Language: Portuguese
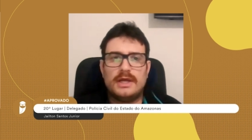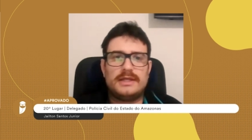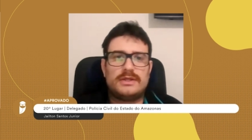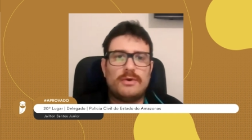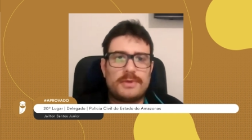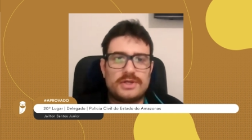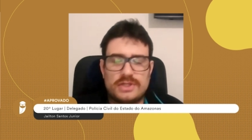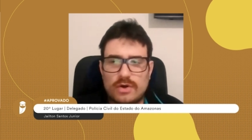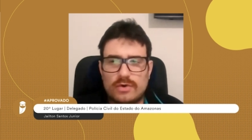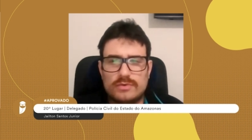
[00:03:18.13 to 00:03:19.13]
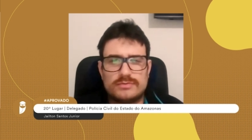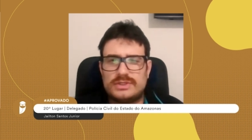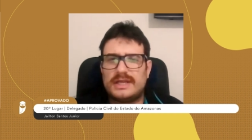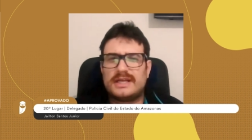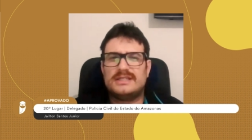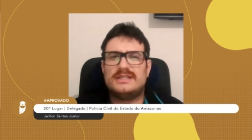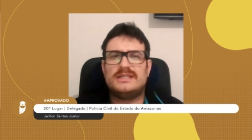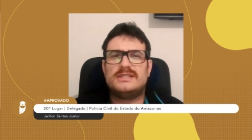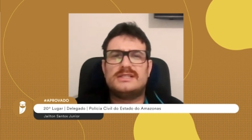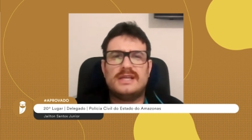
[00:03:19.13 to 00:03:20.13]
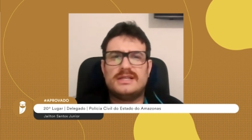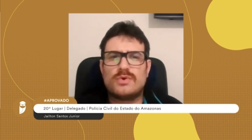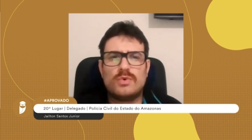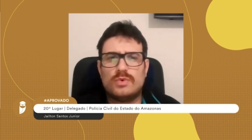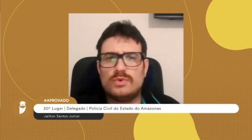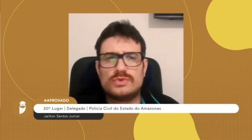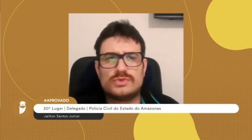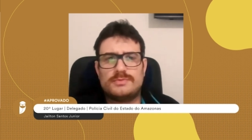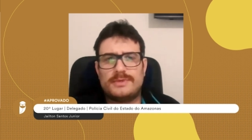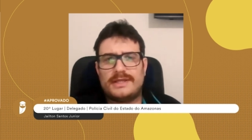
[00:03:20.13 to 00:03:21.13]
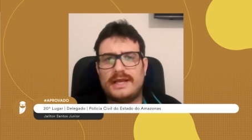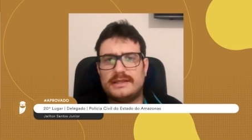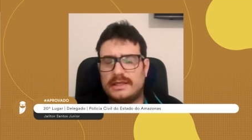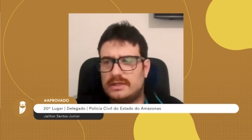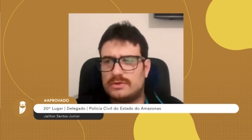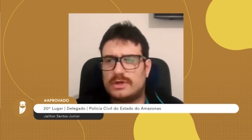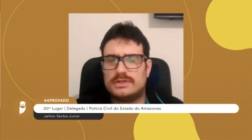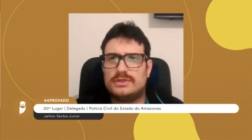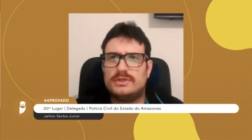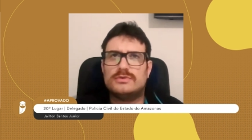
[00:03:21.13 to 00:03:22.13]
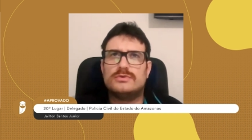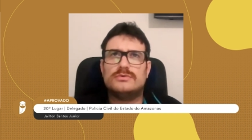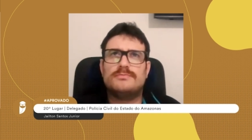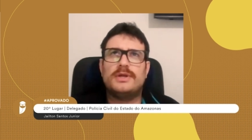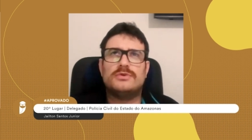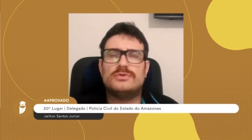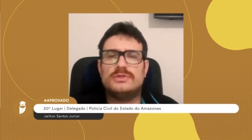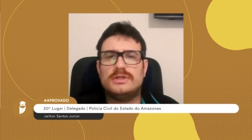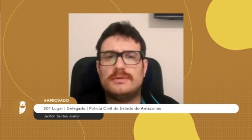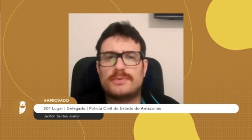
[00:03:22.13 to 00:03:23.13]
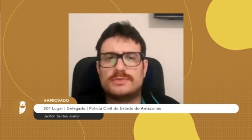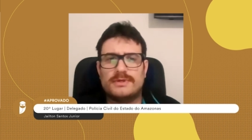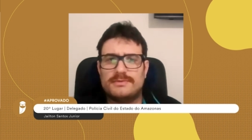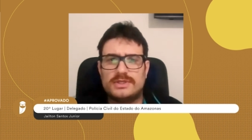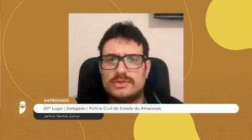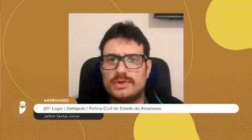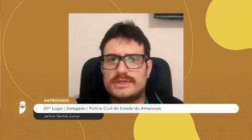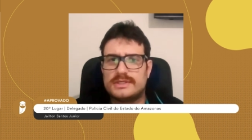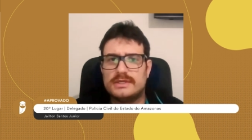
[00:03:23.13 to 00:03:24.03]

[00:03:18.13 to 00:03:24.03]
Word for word: Então, eu prestei cerca de seis concursos para o TRT durante um período de aproximadamente dois